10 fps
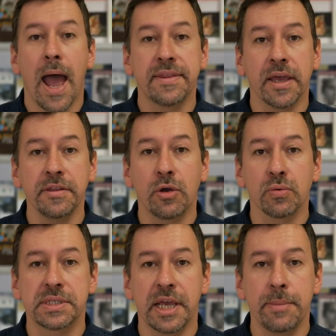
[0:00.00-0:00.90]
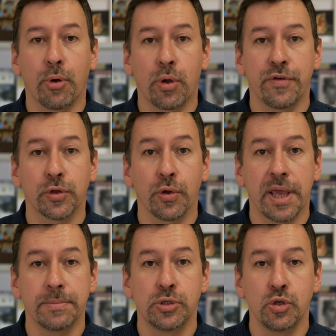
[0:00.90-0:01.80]
Un dernier conseil pour que votre
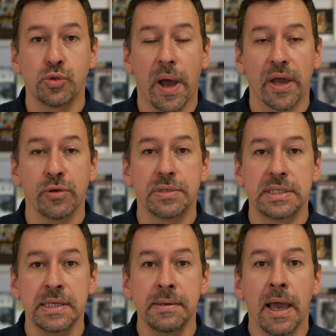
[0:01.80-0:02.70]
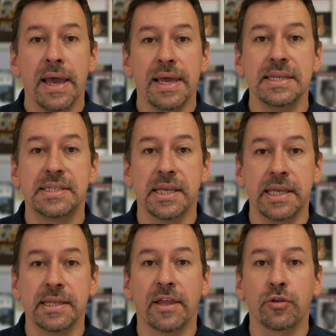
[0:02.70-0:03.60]
capsule soit réussie,
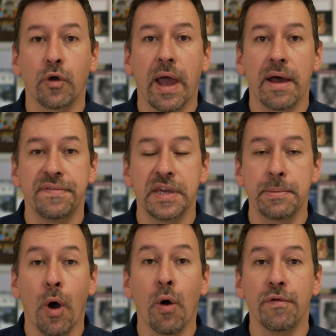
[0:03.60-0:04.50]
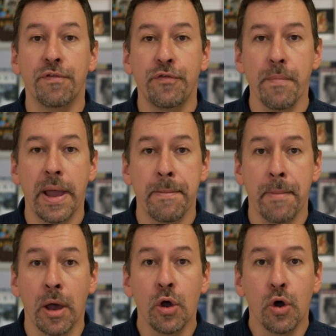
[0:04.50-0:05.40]
essayez d'être graphiquement
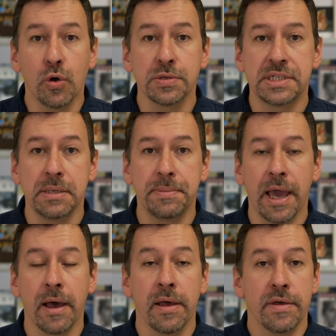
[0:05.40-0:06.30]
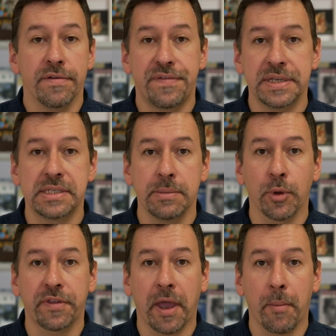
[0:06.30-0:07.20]
vous-même, aussi bien
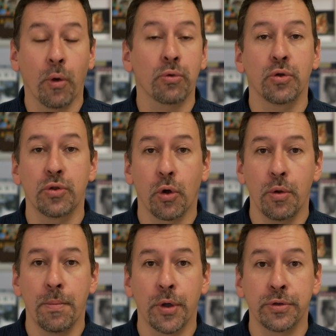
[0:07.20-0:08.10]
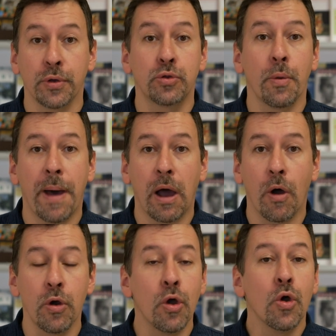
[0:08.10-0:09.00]
vestimentairement que dans le mode de
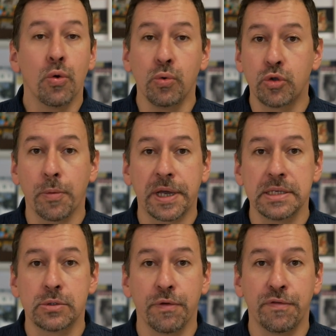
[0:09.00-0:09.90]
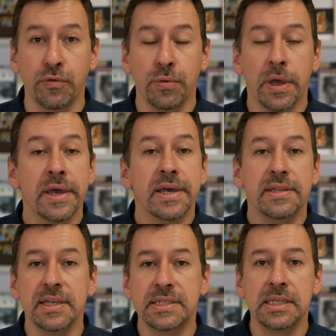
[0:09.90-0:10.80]
parole ou de prise de vue.
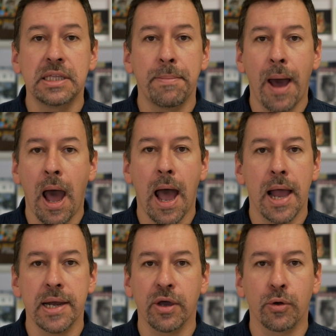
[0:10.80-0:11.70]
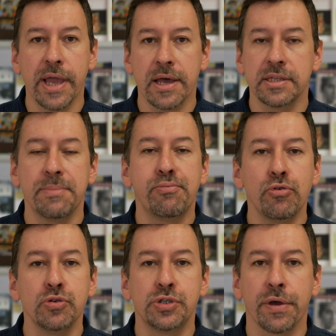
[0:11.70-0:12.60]
N'hésitez pas à aller regarder
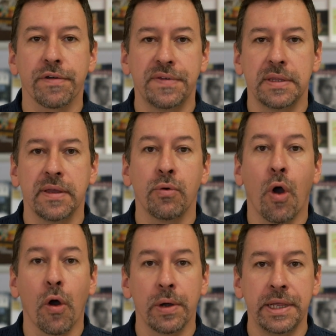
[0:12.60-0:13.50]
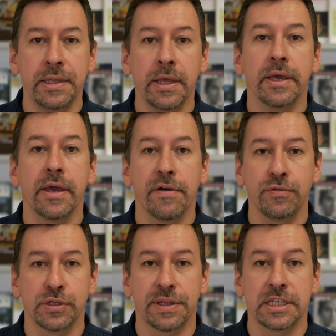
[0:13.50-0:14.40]
plusieurs vidéos en ligne et à
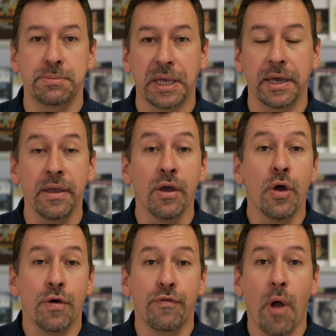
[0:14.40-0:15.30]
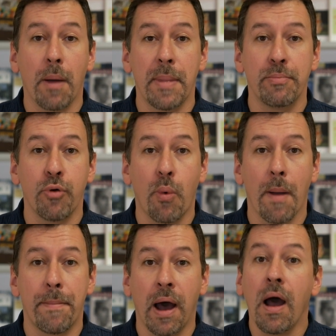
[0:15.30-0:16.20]
vous en inspirer, voire même pourquoi
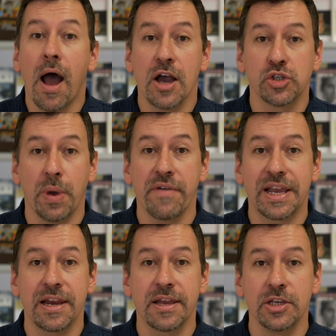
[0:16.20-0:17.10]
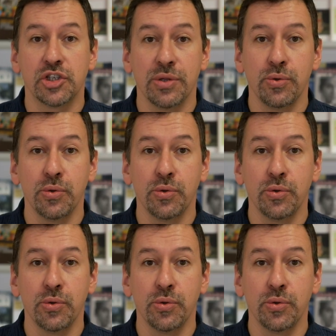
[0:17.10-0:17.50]
pas à jouer avec les clichés du